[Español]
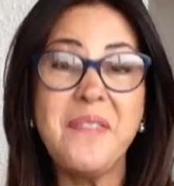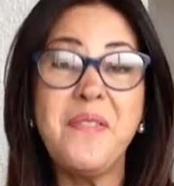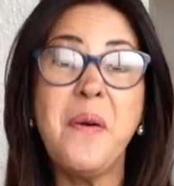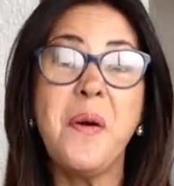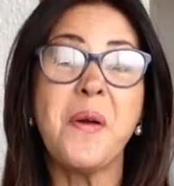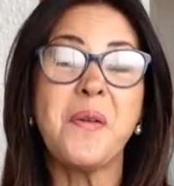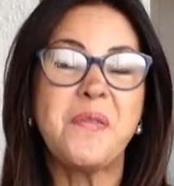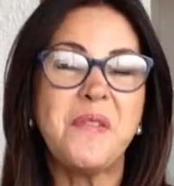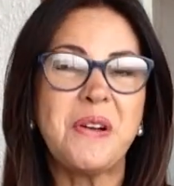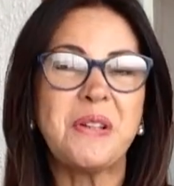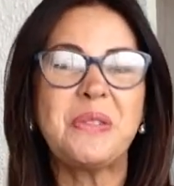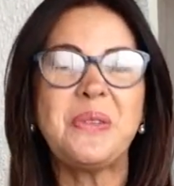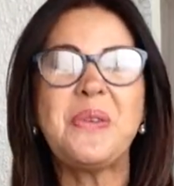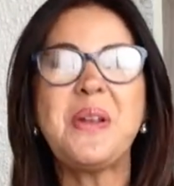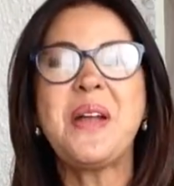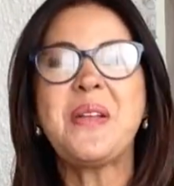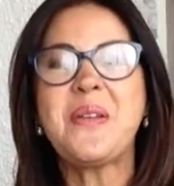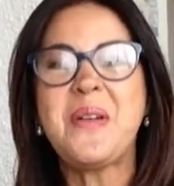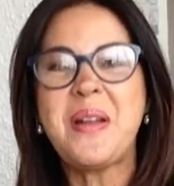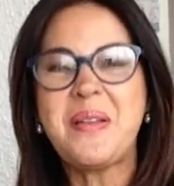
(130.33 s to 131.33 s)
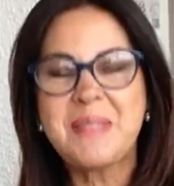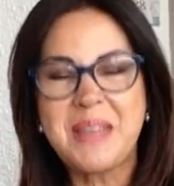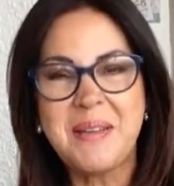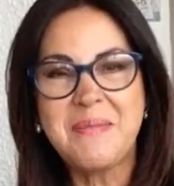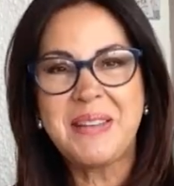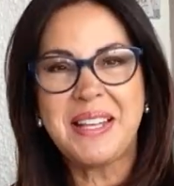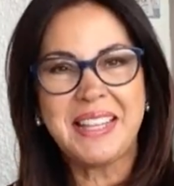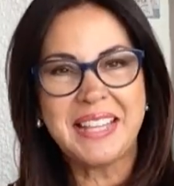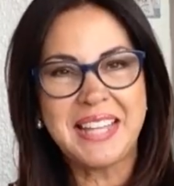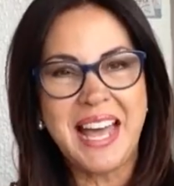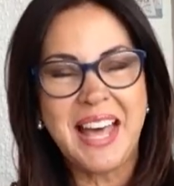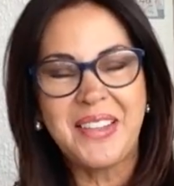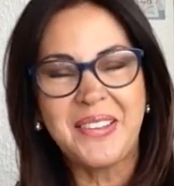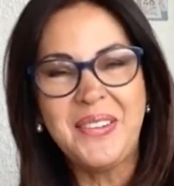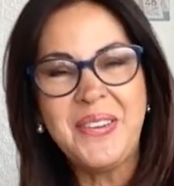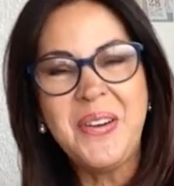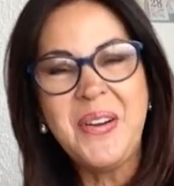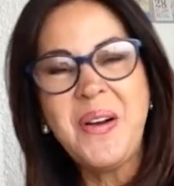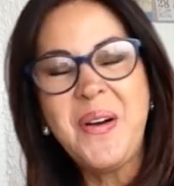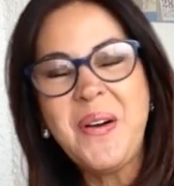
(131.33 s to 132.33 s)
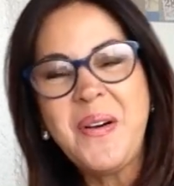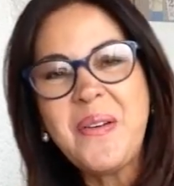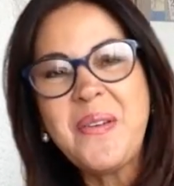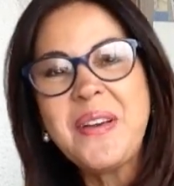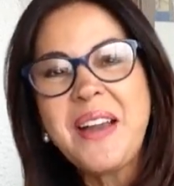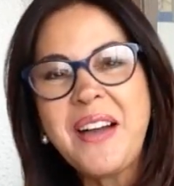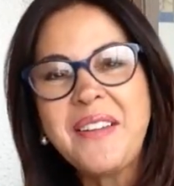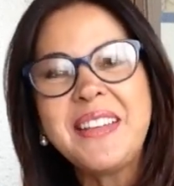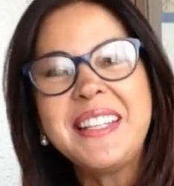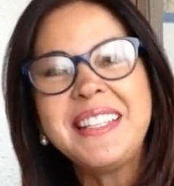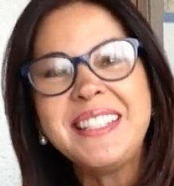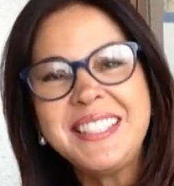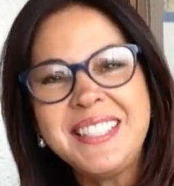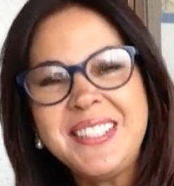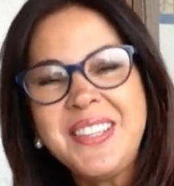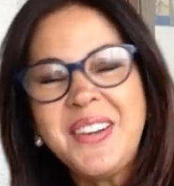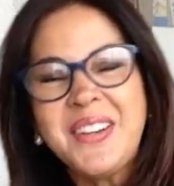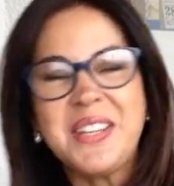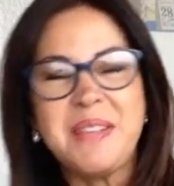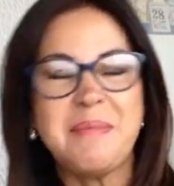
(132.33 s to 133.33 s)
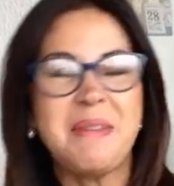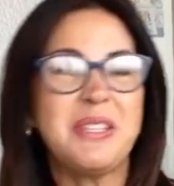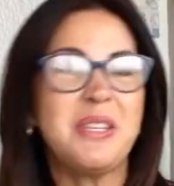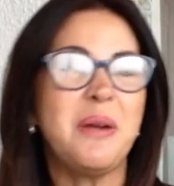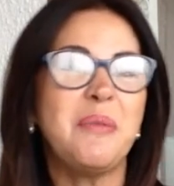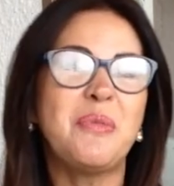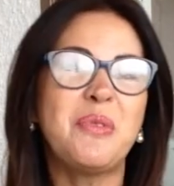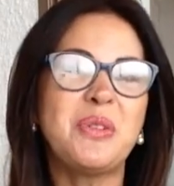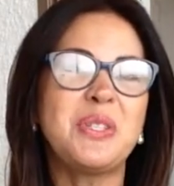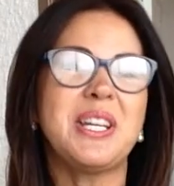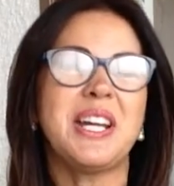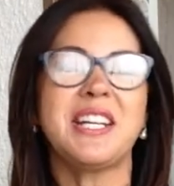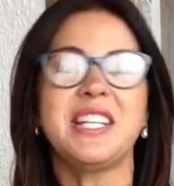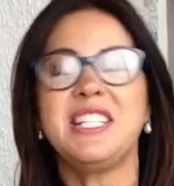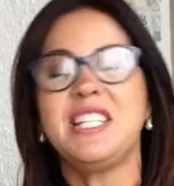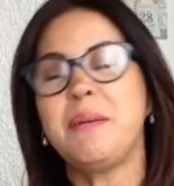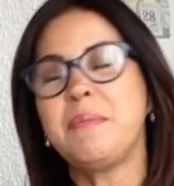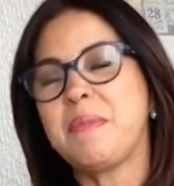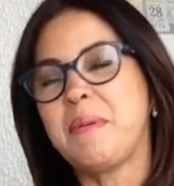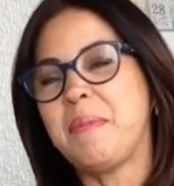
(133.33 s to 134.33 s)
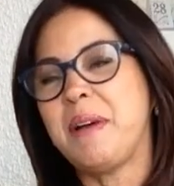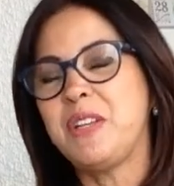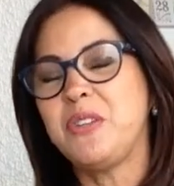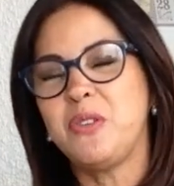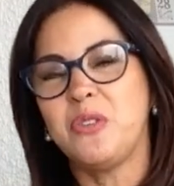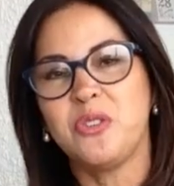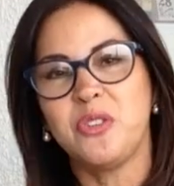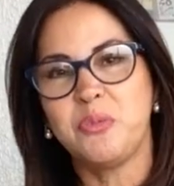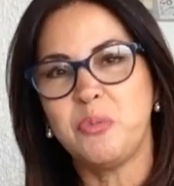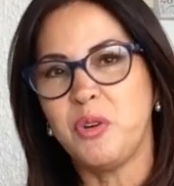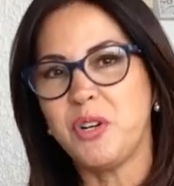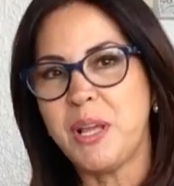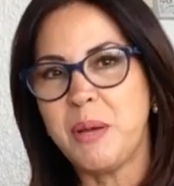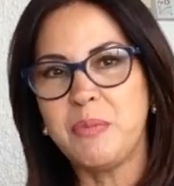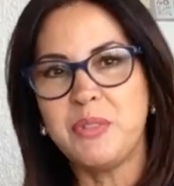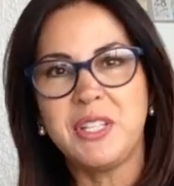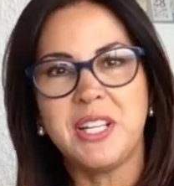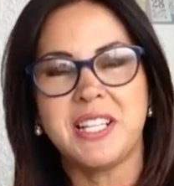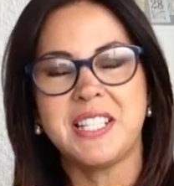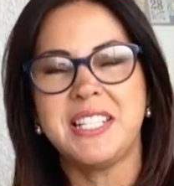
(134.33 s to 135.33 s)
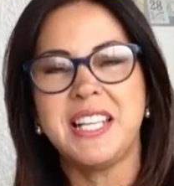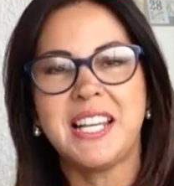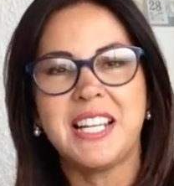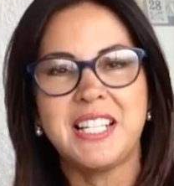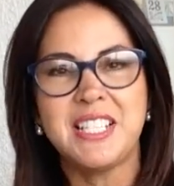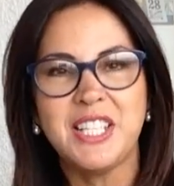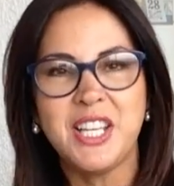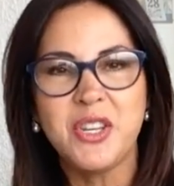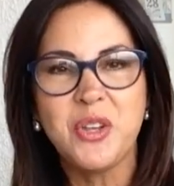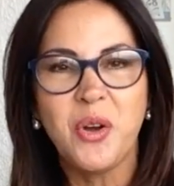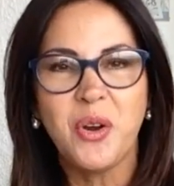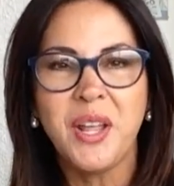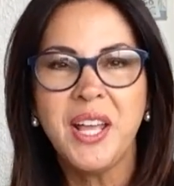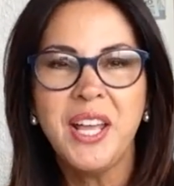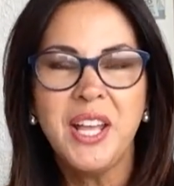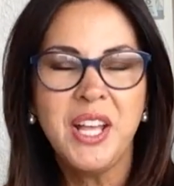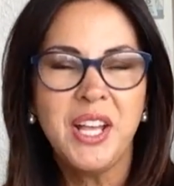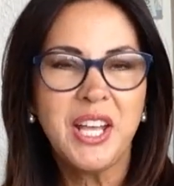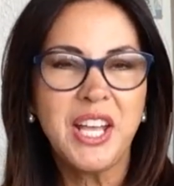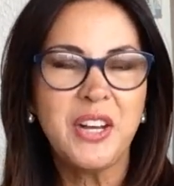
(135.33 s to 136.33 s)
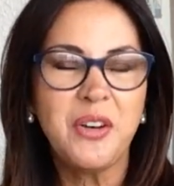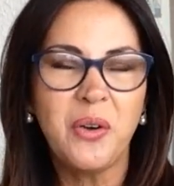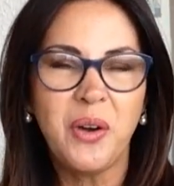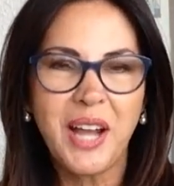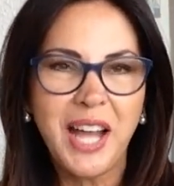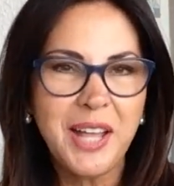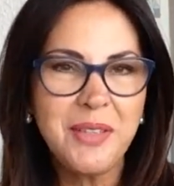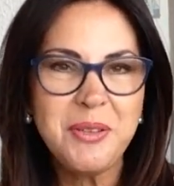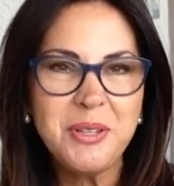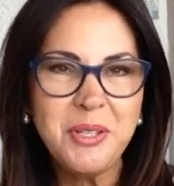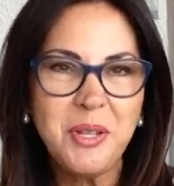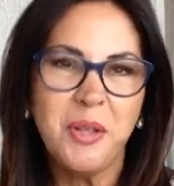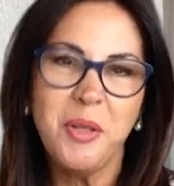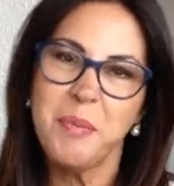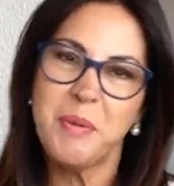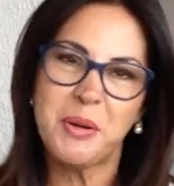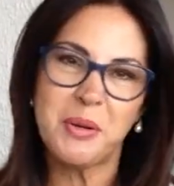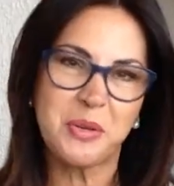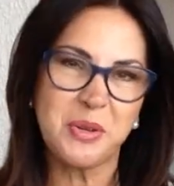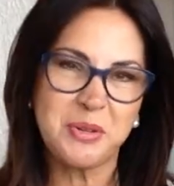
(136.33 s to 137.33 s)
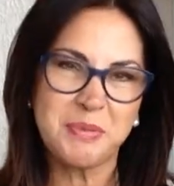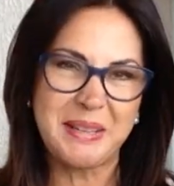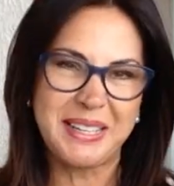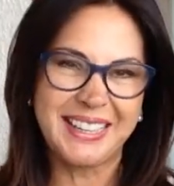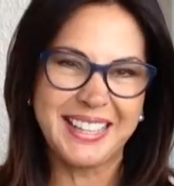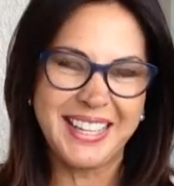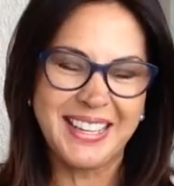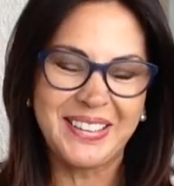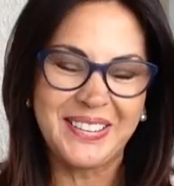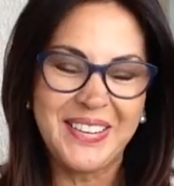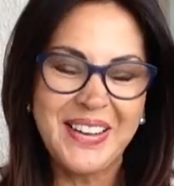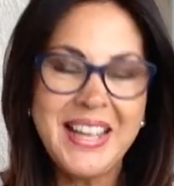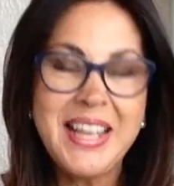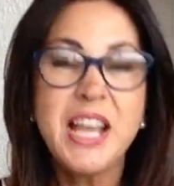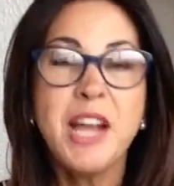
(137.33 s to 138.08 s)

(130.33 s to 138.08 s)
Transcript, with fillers: Por fortuna yo le había mandado una bendición y me dio mucha risa, mi yo nos moríamos de risa que el Señor enojado y todo, pero nos bendijo.